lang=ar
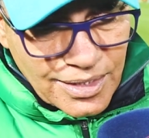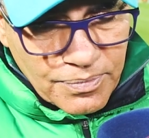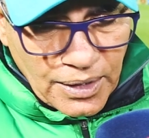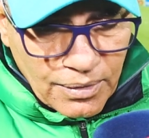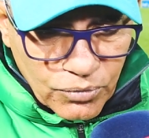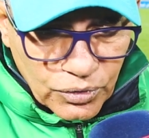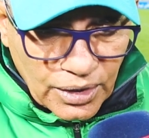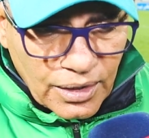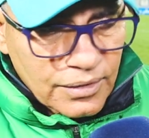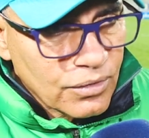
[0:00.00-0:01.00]
بعلم
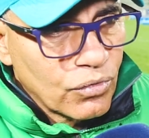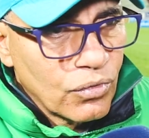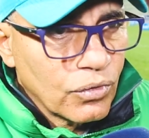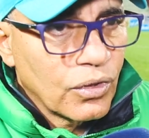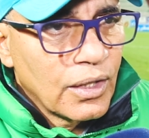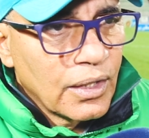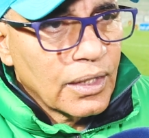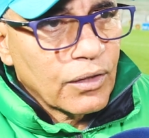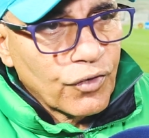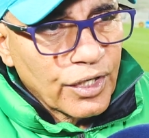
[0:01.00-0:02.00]
مدقق تنقولوا
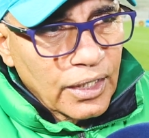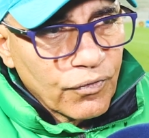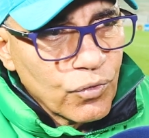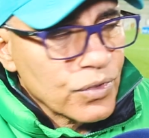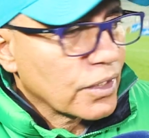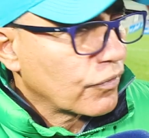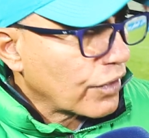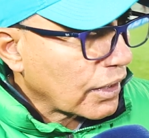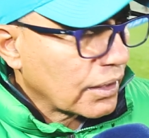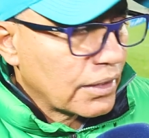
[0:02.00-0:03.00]
هذا الفريق غيفوز هذا
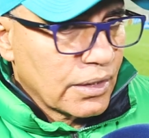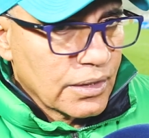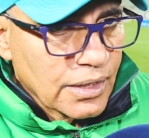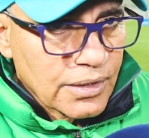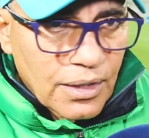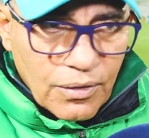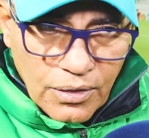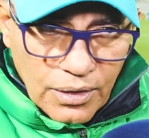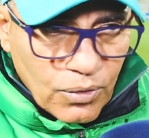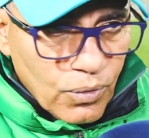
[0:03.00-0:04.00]
الفريق ينتصر
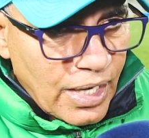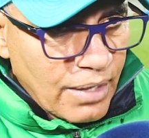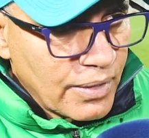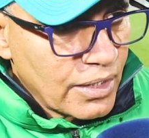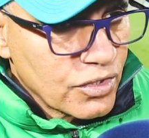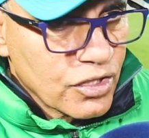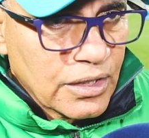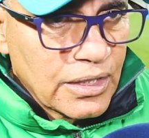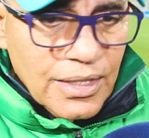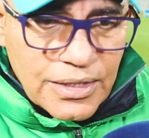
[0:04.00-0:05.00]
لا هو العمل
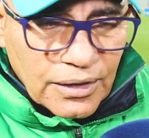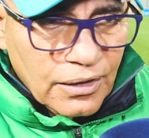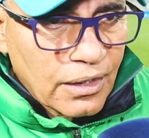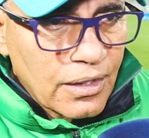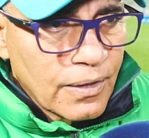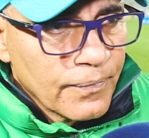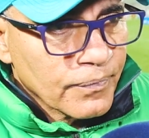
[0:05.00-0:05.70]
جديه 90 دقيقه